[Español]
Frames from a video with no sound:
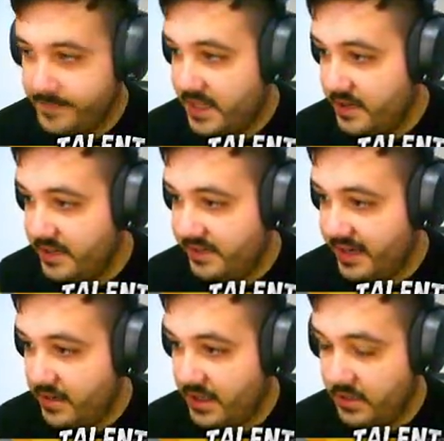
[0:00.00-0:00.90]
Que nos
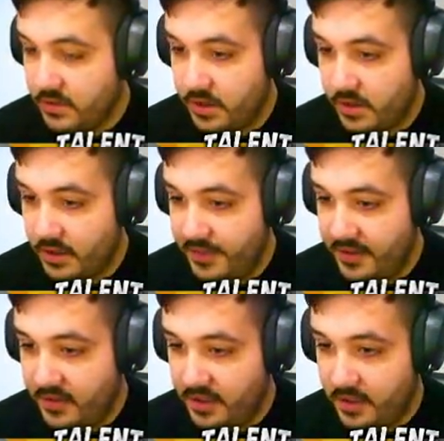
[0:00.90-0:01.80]
están ayudando un cojón y
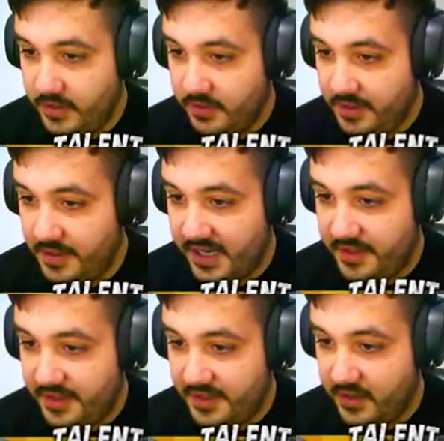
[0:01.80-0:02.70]
medio, tío, pues entonces habrá
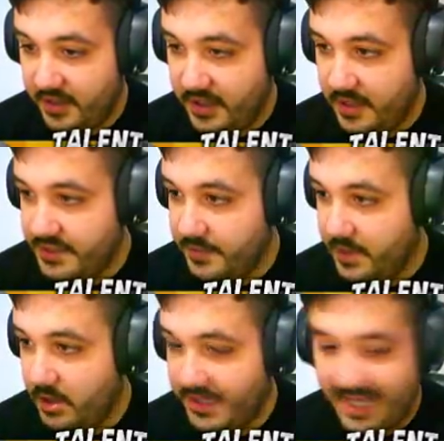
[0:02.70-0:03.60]
que centrarnos, gente. A ver si
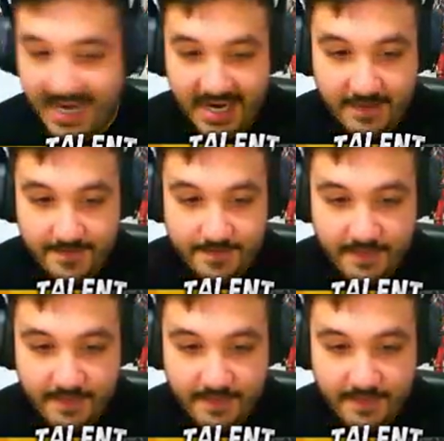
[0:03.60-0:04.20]
podemos matar a...